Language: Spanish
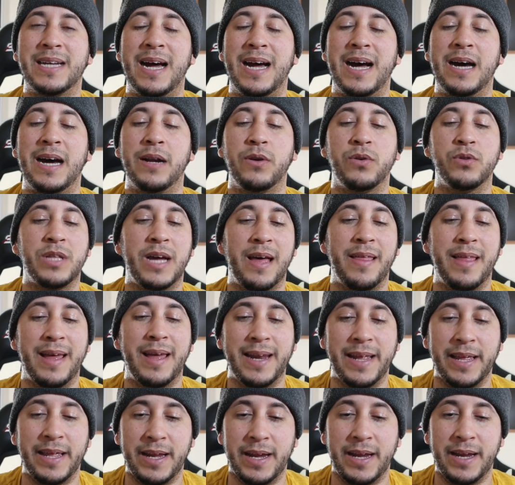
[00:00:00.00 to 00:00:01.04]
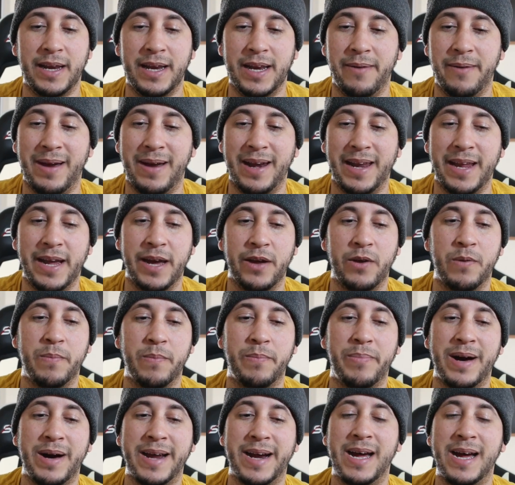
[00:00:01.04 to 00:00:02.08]
anotadas le valieron
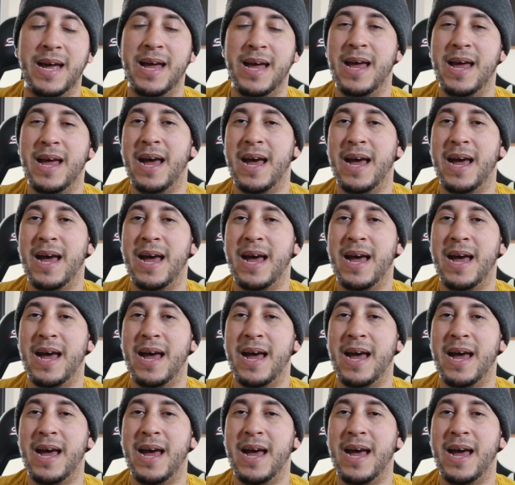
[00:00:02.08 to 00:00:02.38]
para